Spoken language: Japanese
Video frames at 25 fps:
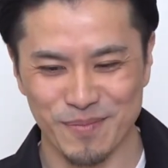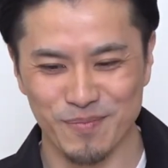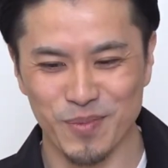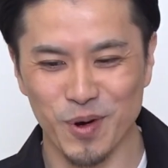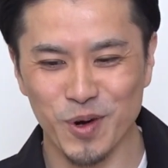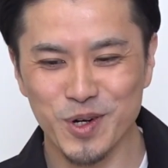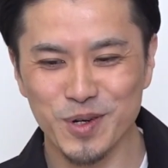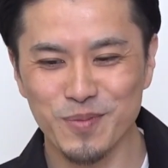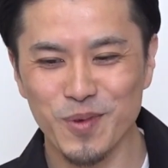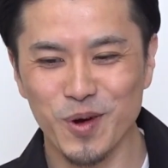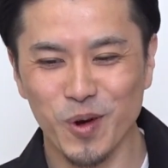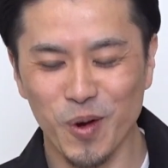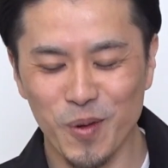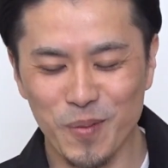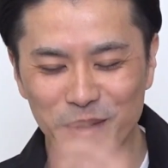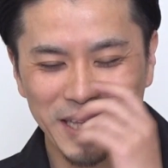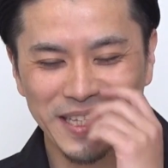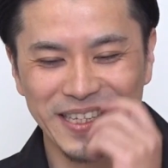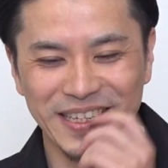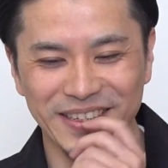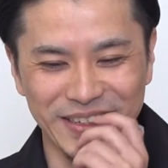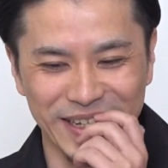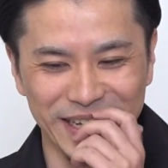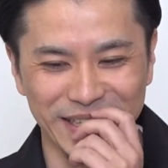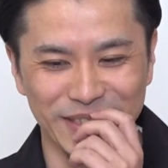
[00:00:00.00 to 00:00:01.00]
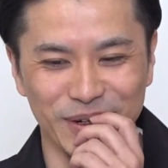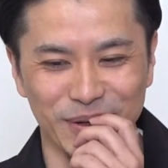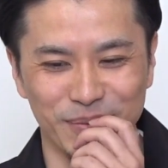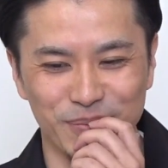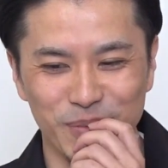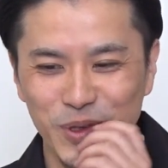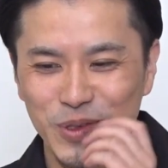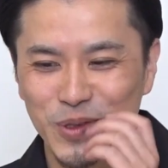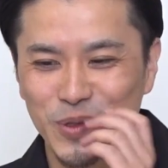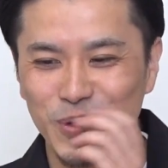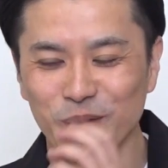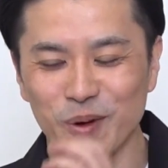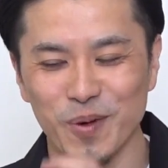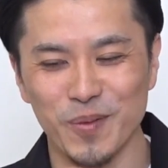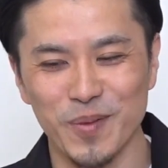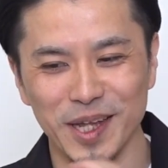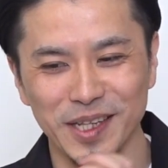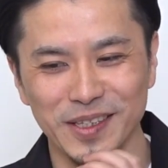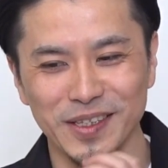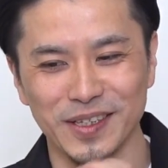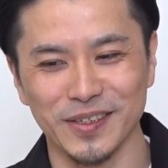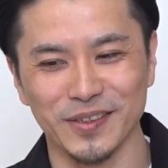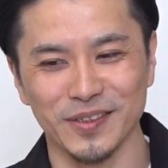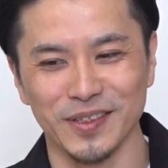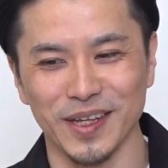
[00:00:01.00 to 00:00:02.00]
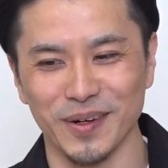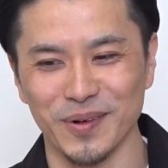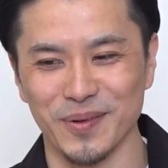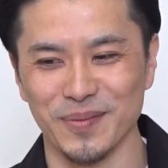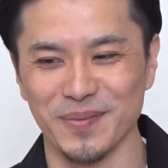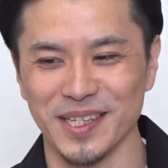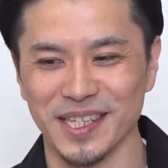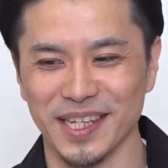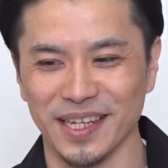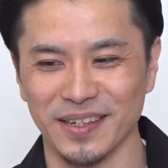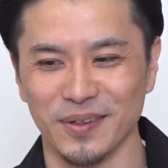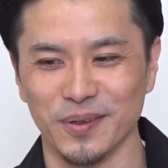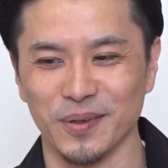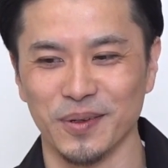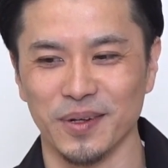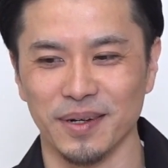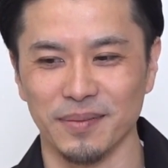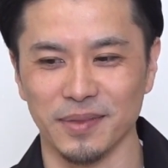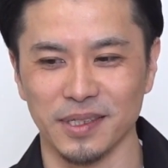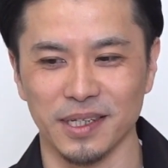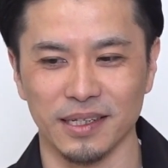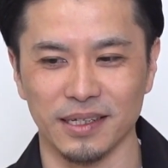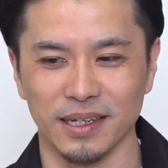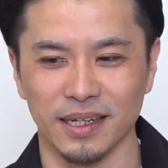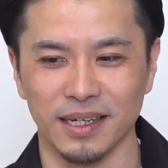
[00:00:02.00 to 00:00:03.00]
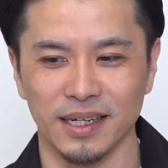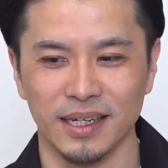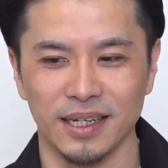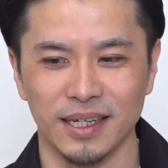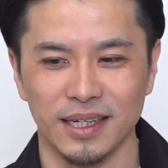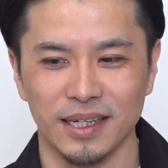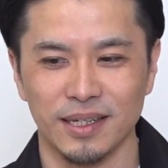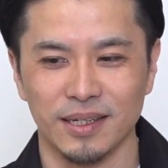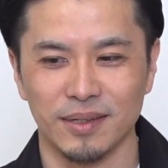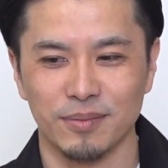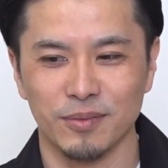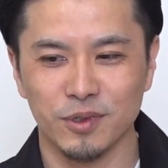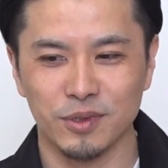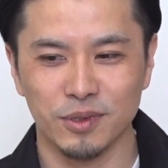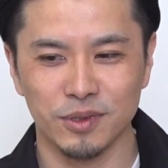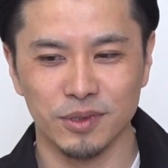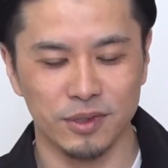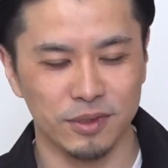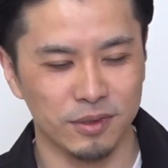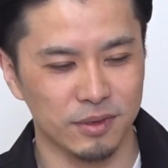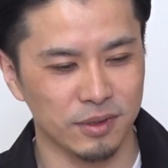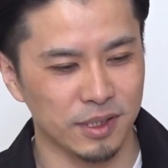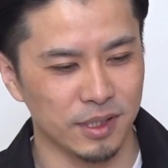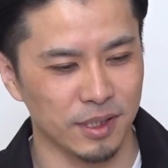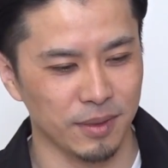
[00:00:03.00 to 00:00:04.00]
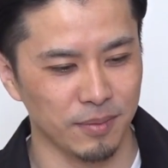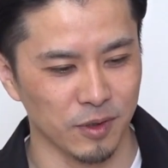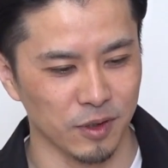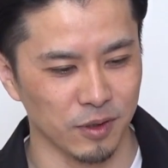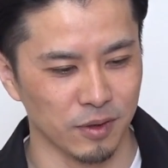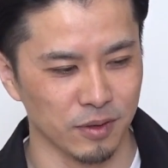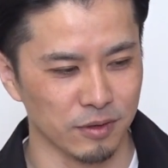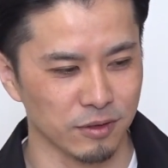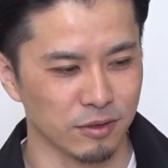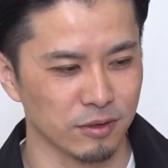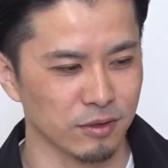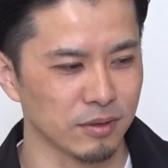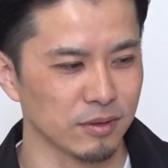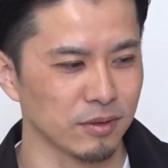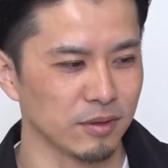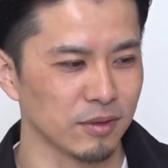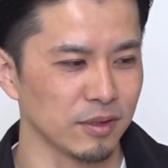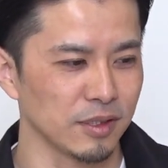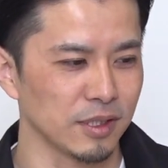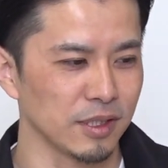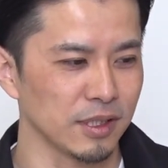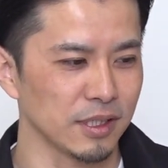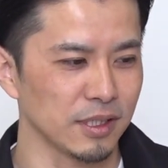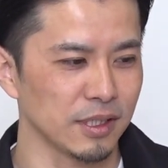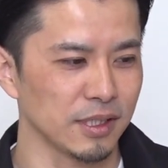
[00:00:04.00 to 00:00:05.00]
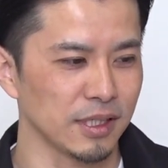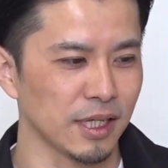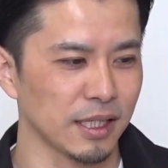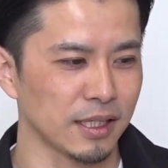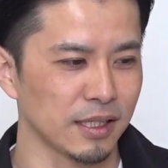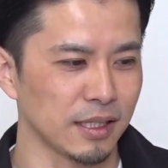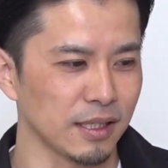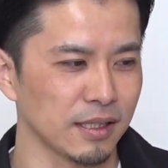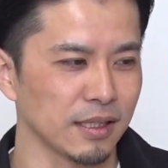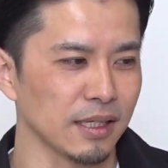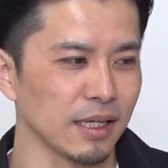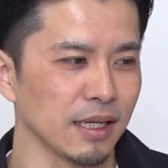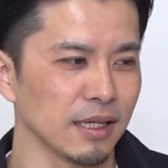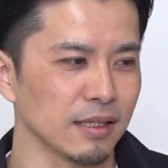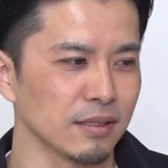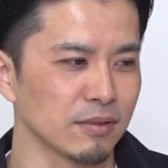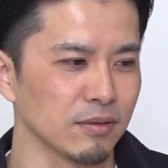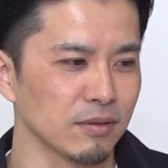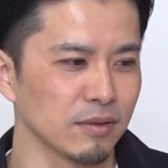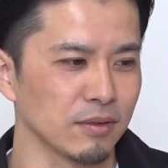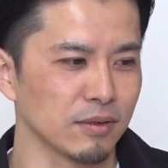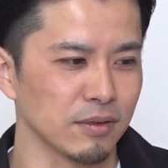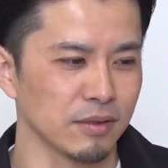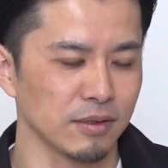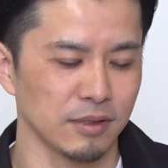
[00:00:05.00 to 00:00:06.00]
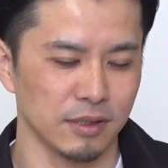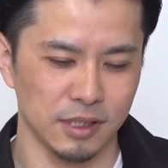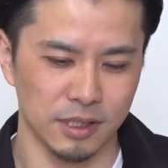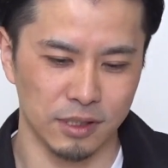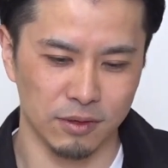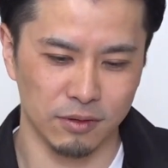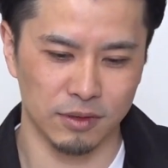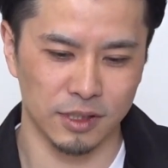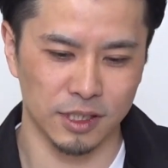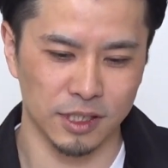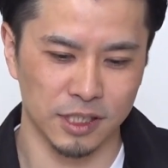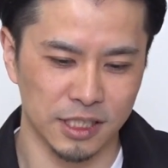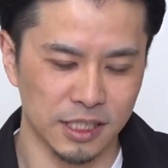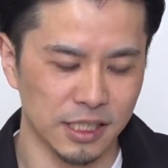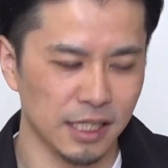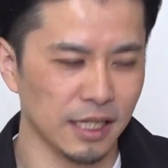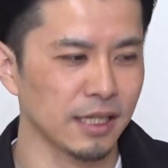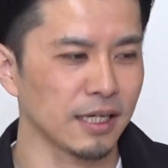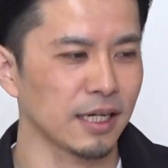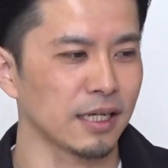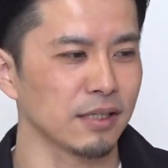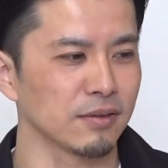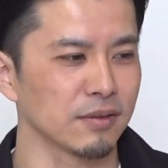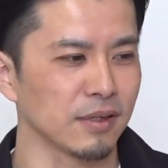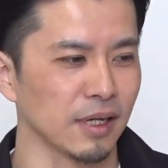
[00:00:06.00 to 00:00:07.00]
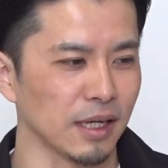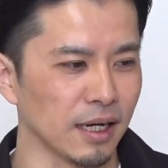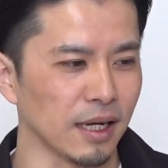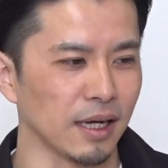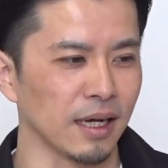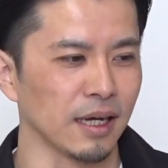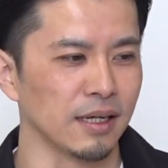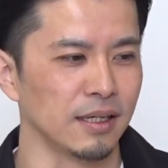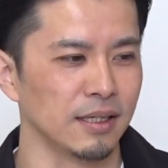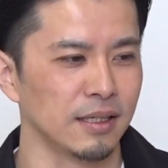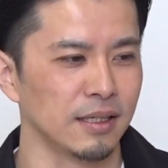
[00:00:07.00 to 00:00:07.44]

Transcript: 僕も困ってるけどもっと困ってるだろうみんなの方がみたいな、うん、僕言ってもずっとやっててそのいろんな知り合いがいるから,、